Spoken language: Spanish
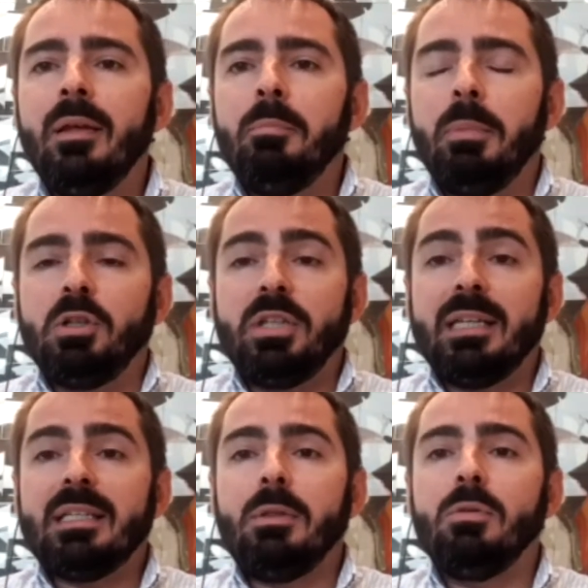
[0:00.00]
pero sí que
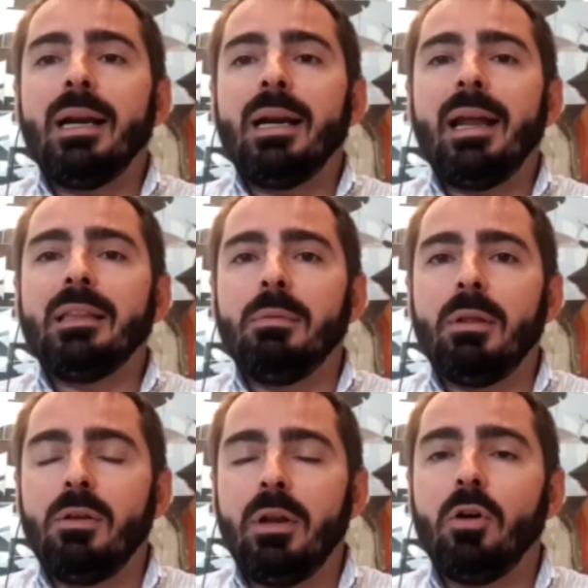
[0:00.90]
está habiendo una
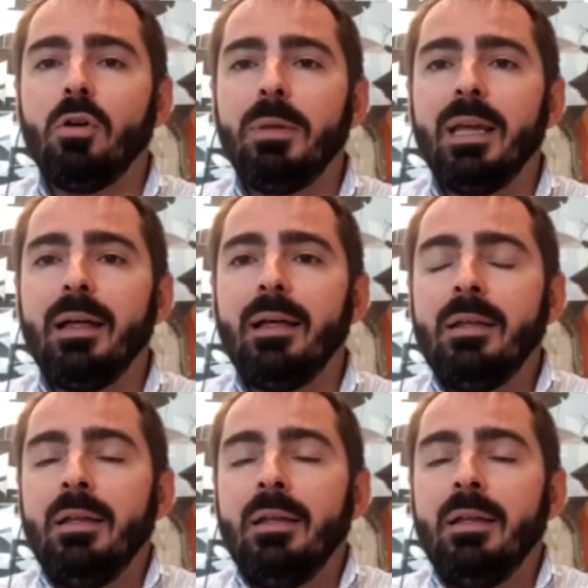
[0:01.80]
reactivación económica,